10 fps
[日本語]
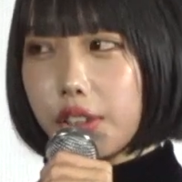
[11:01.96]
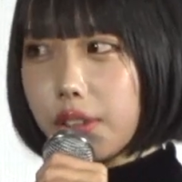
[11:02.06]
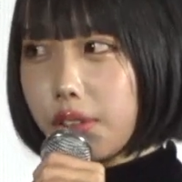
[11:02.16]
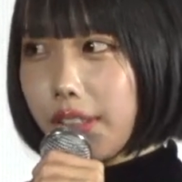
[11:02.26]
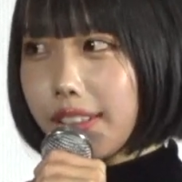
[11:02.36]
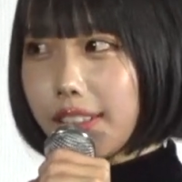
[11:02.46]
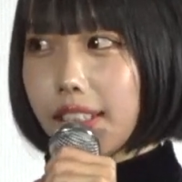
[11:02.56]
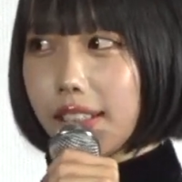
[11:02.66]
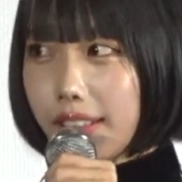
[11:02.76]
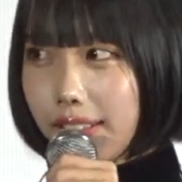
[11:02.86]
いのでぜ
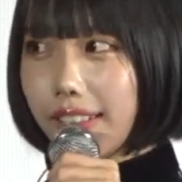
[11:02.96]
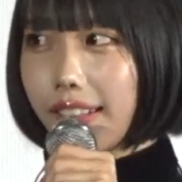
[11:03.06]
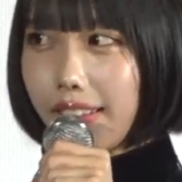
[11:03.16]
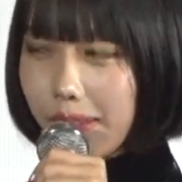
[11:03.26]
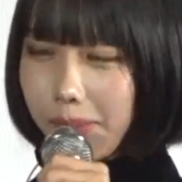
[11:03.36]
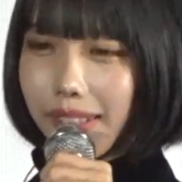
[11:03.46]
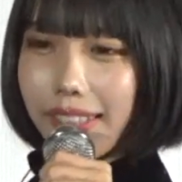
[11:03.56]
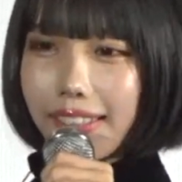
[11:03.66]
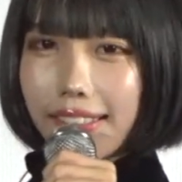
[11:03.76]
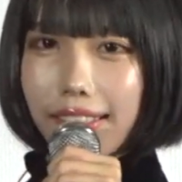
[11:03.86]
ひやってみ
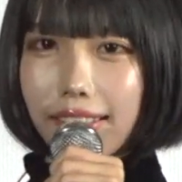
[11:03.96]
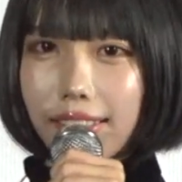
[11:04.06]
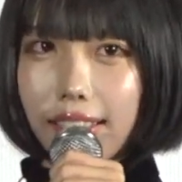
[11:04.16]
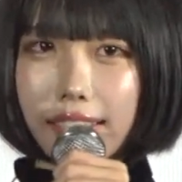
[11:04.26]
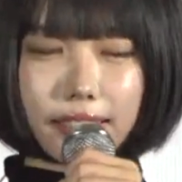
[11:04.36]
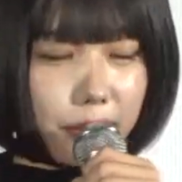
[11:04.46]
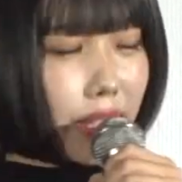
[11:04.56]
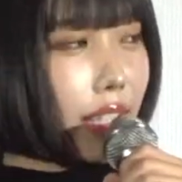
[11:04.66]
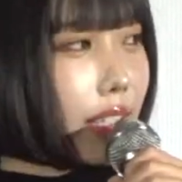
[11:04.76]
てください皆